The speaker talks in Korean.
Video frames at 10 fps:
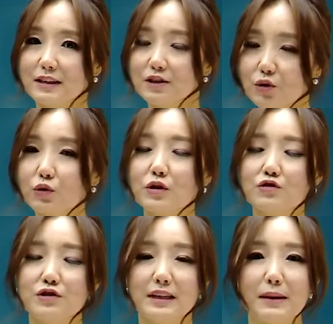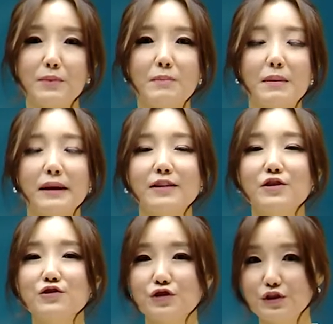그 정도의 수준의 답변만
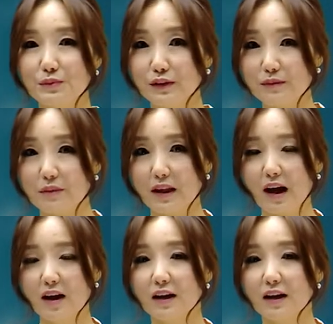만들어주시면 됩니다.